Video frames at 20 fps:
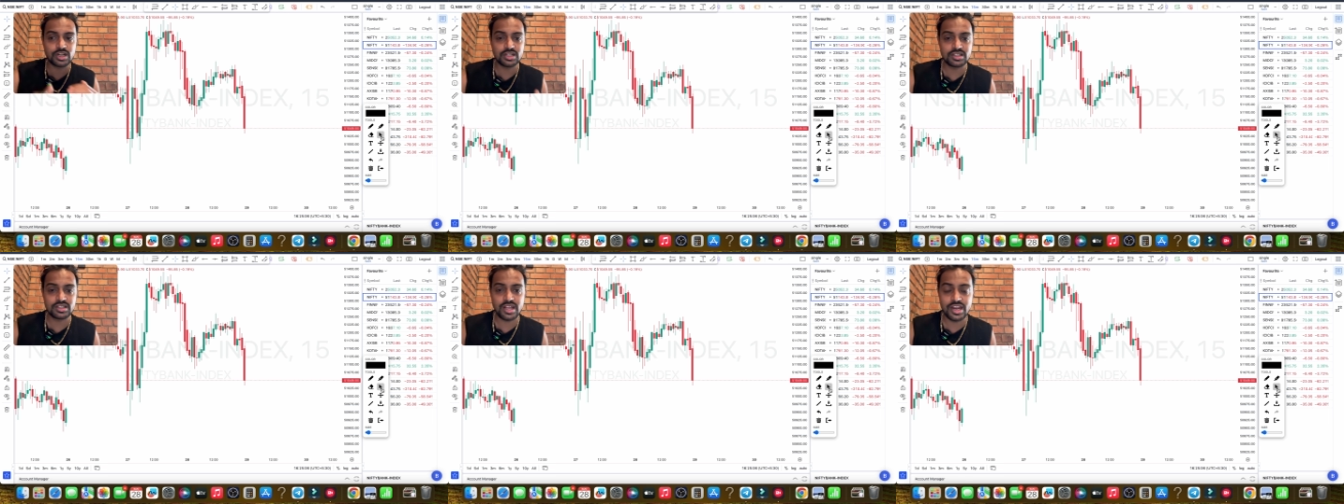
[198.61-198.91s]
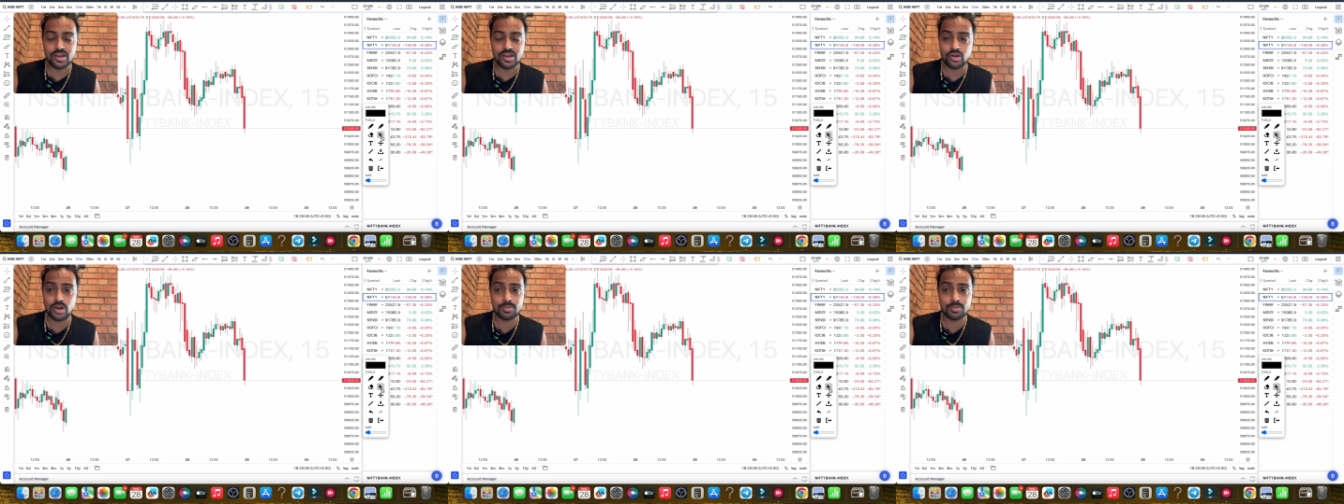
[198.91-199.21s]
करता
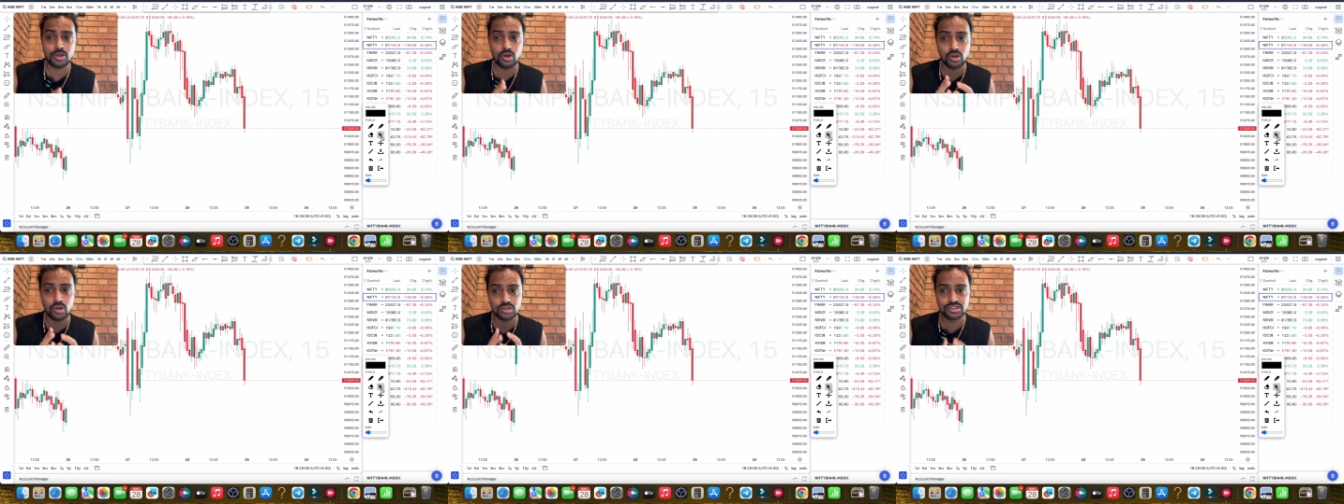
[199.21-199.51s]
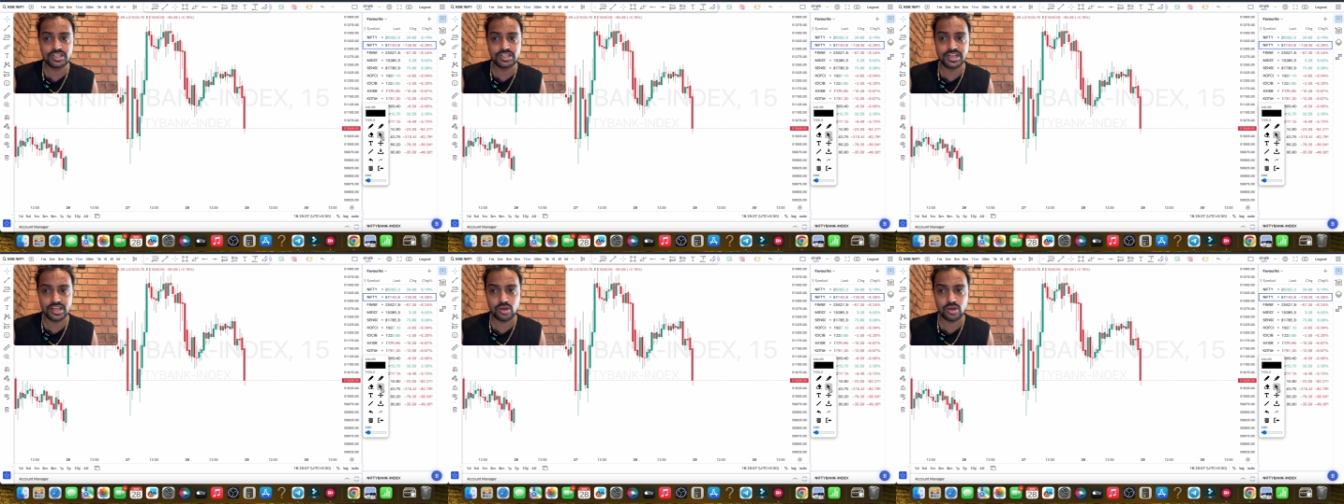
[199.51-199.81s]
रहेगा और आपके लॉस
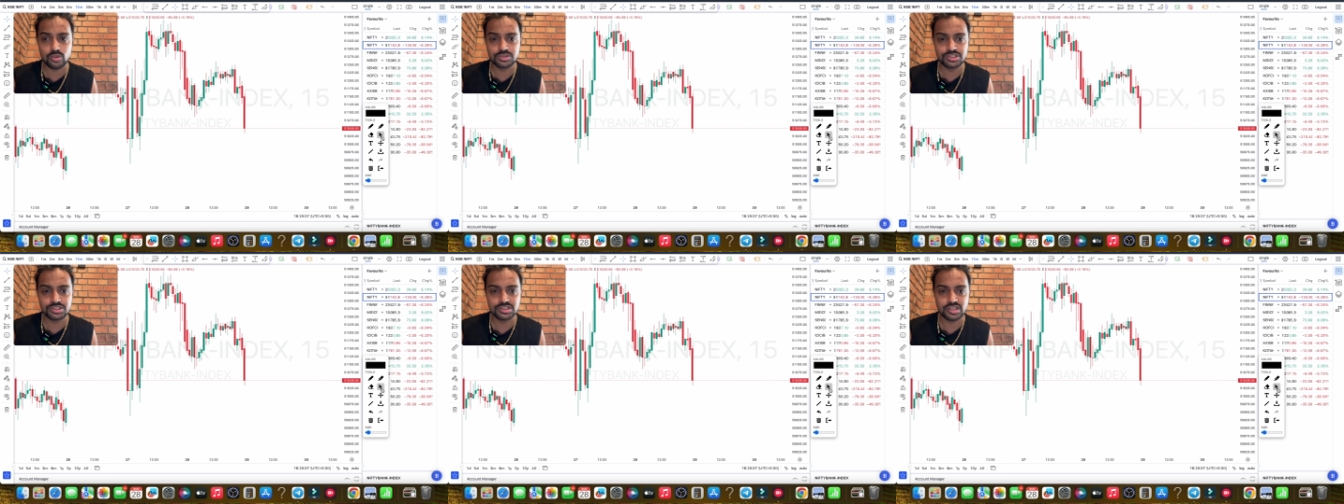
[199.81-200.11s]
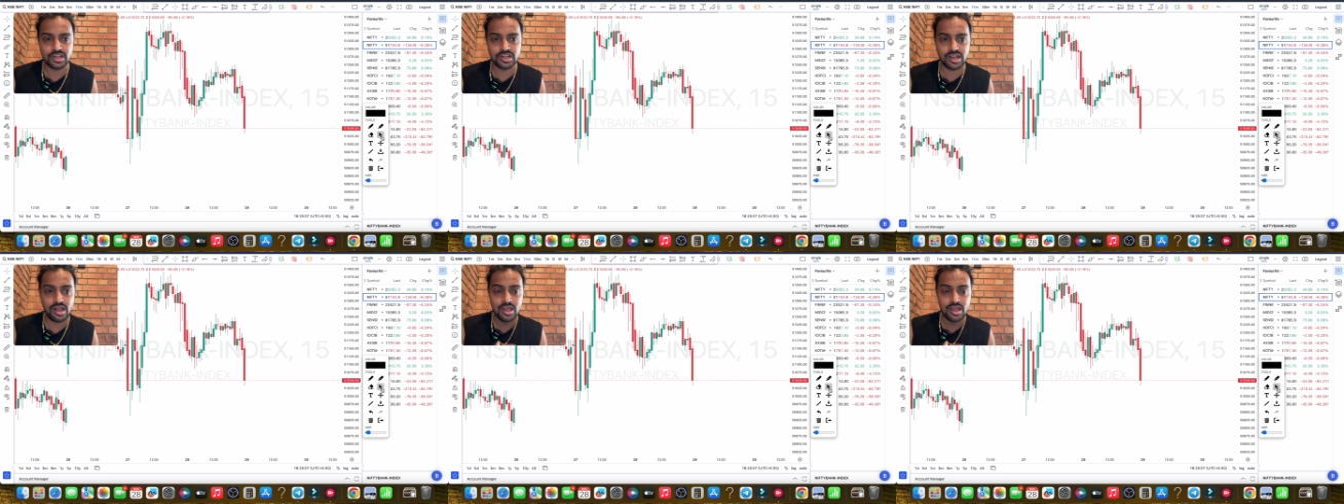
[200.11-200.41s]
देने की कोशिश
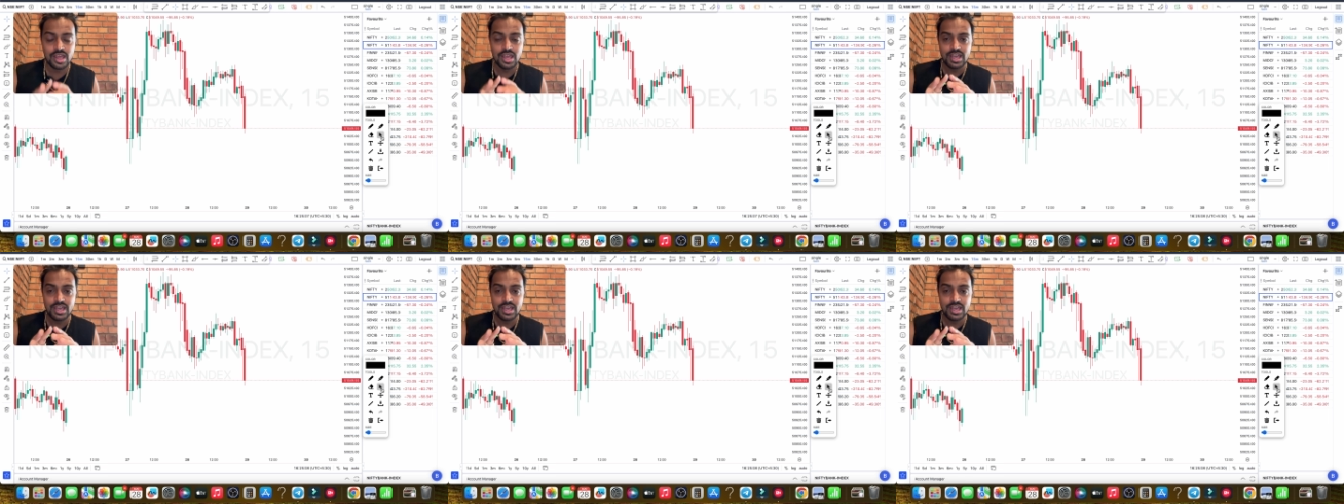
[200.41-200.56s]
करेगा